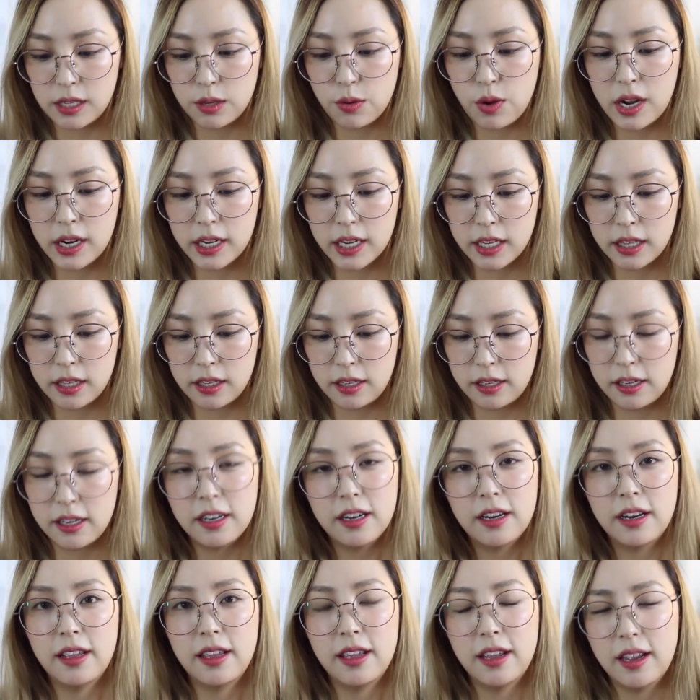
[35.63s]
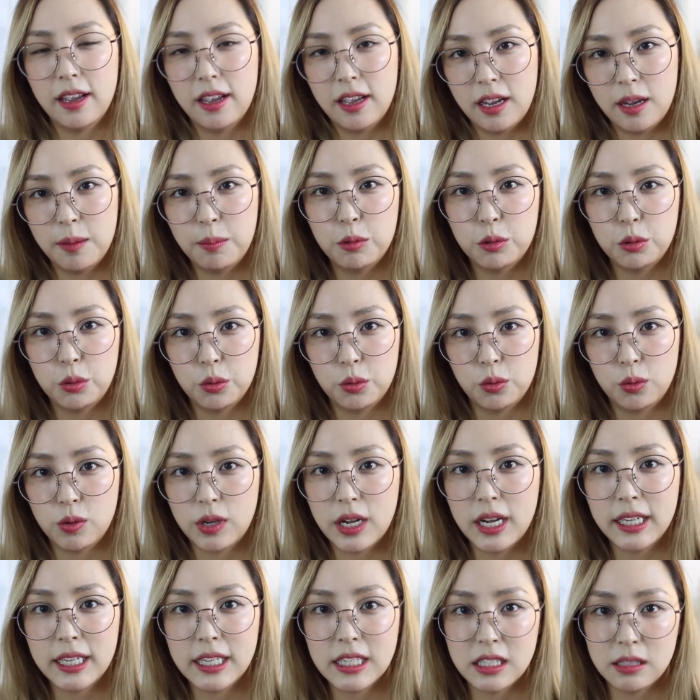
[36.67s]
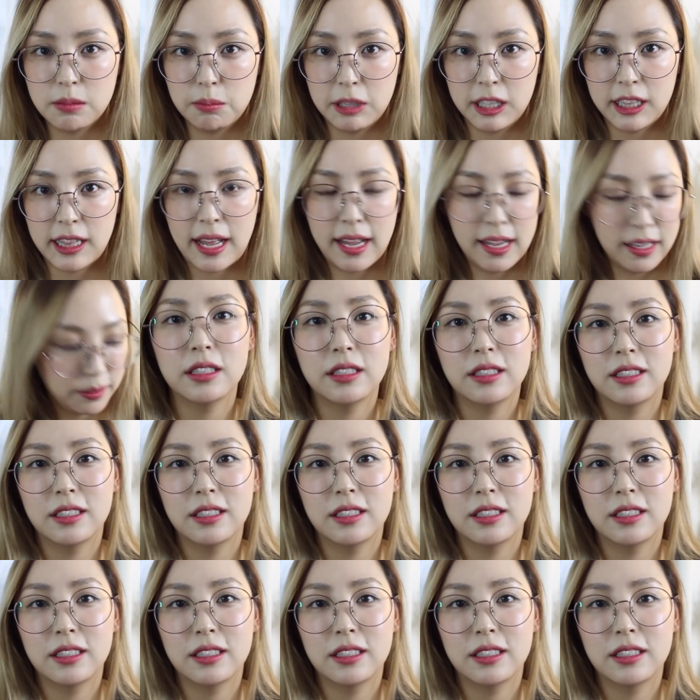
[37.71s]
확인을 해보도록 하겠습니다.